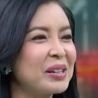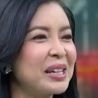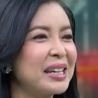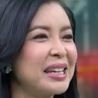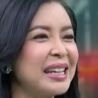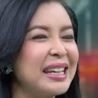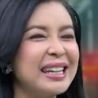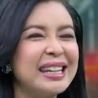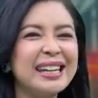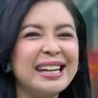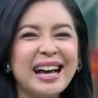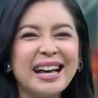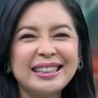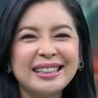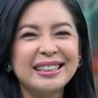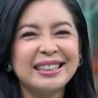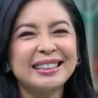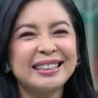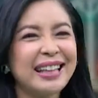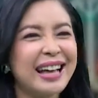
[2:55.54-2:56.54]
วดีๆที่น่า
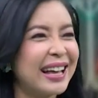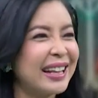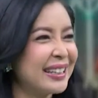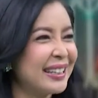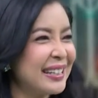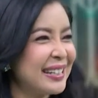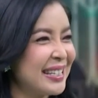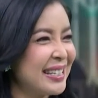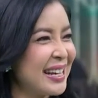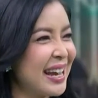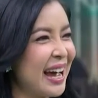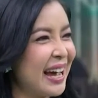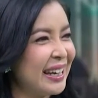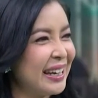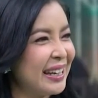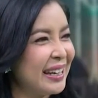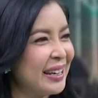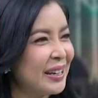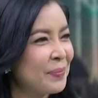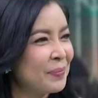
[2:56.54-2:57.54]
ตื่นตาตื่นใจ
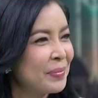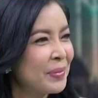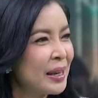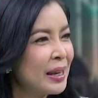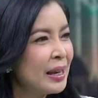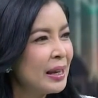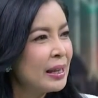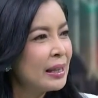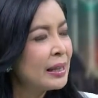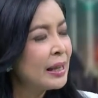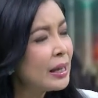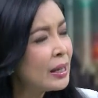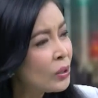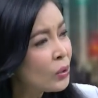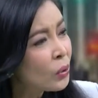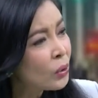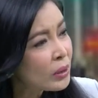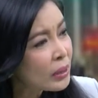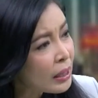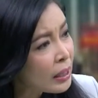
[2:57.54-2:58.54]
ใน
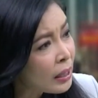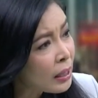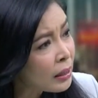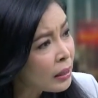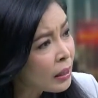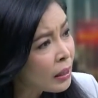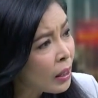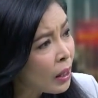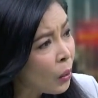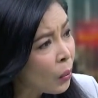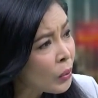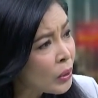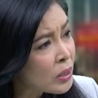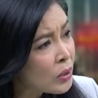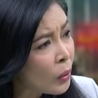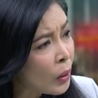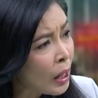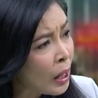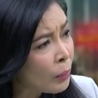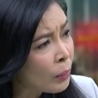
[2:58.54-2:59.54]
ยุคนี้เรื่องของวิ
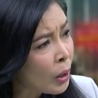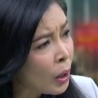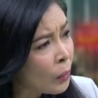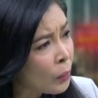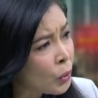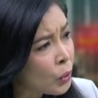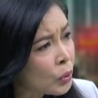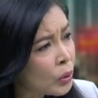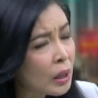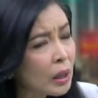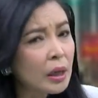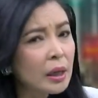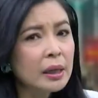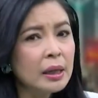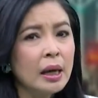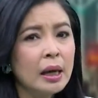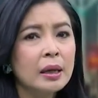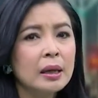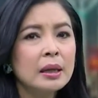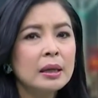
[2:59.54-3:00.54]
ศวกรรมคอมพิวเตอร์
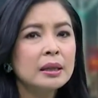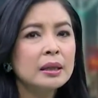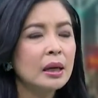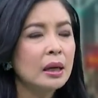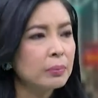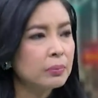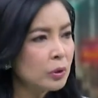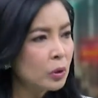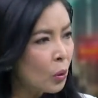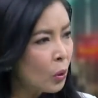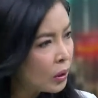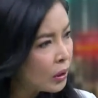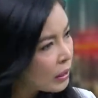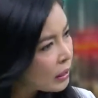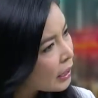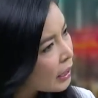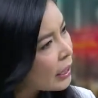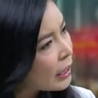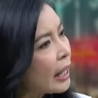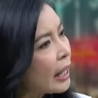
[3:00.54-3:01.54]
เนี่ยเติบโต
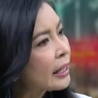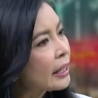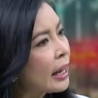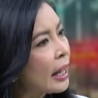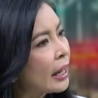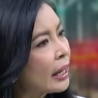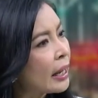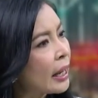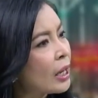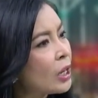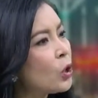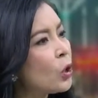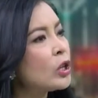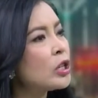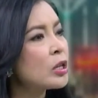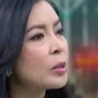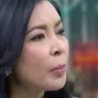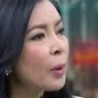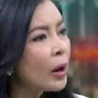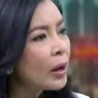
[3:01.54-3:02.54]
ขึ้นนาดไหนคะโด
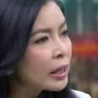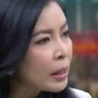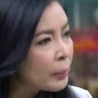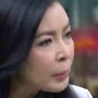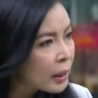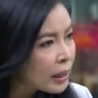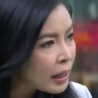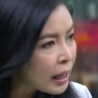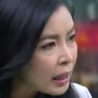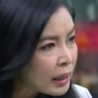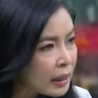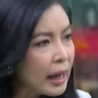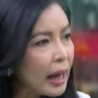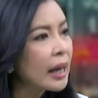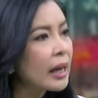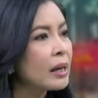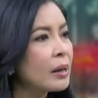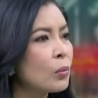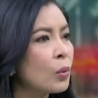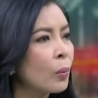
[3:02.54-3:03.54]
ยเฉพาะในประเทศไท
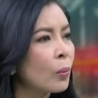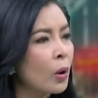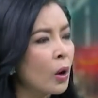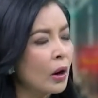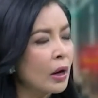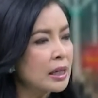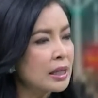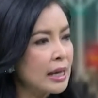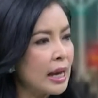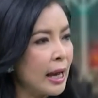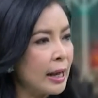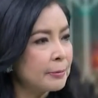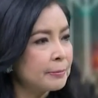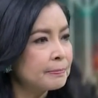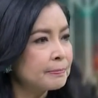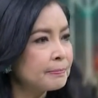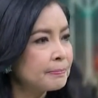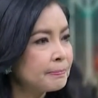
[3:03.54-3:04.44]
ยในมุมของอาจารย์